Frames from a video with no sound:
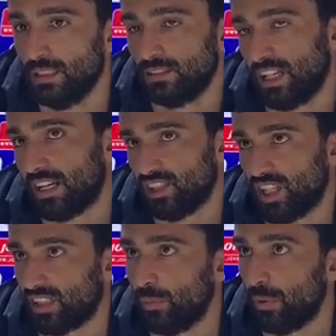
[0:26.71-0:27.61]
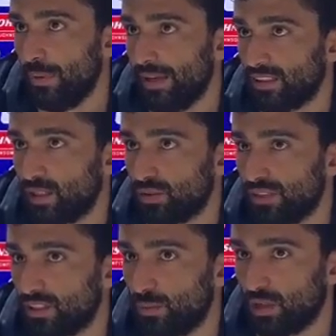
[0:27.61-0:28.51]
ci ha anche girata un po' bene, si è
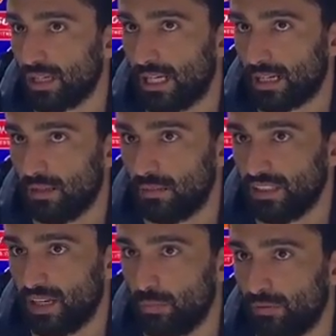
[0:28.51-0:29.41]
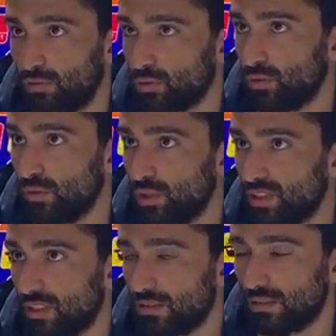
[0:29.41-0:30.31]
riusciti a sbloccarla in maniera un po'
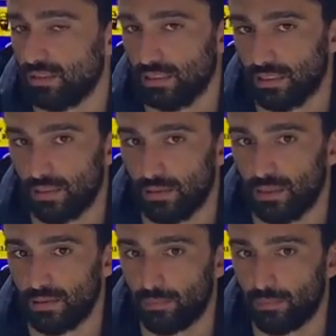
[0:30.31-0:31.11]
fortunosa, eh,